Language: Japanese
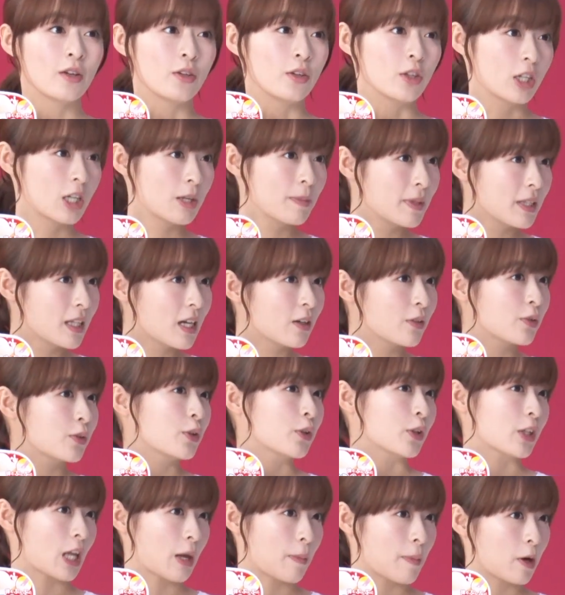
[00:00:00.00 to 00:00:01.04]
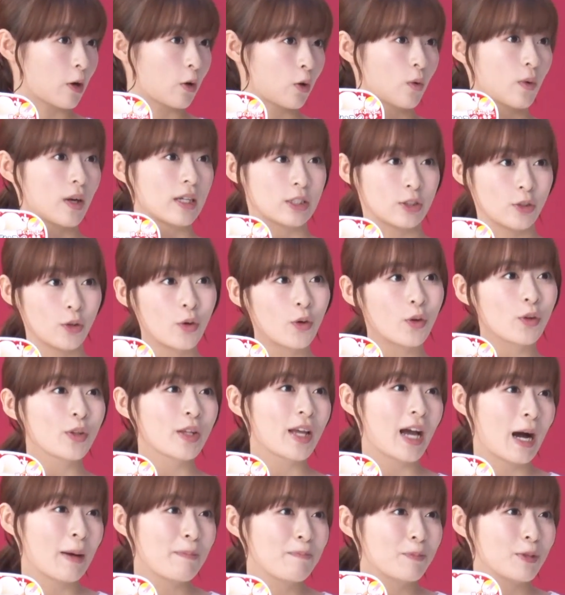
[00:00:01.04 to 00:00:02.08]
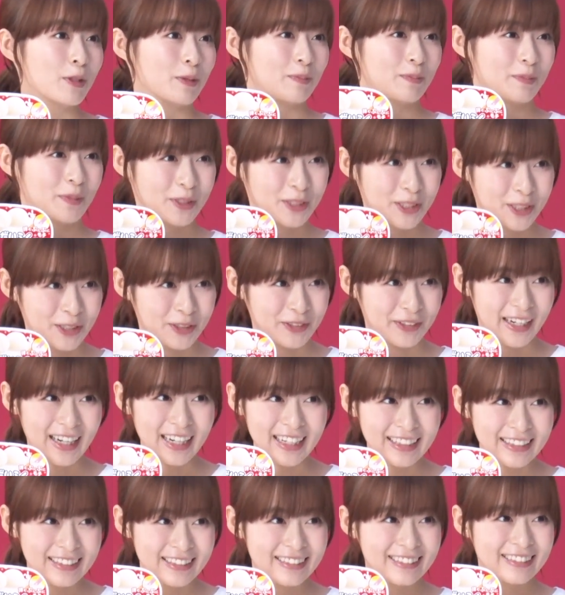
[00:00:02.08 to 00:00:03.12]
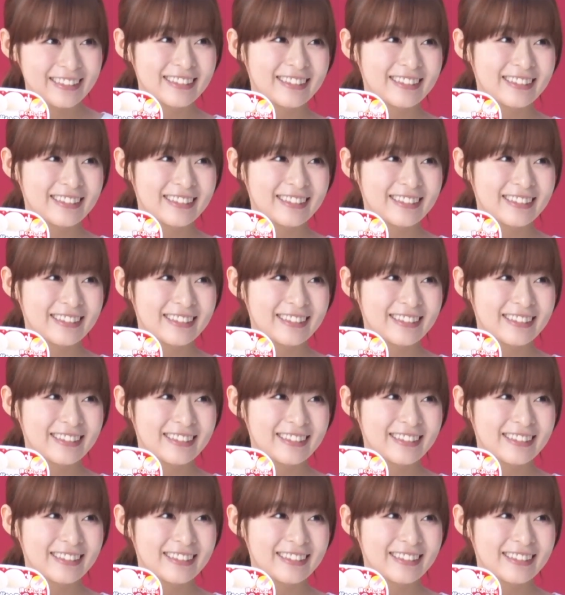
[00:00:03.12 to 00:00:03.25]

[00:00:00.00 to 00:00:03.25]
雪見大福の食べ頃は常温ではっぷん、もしくは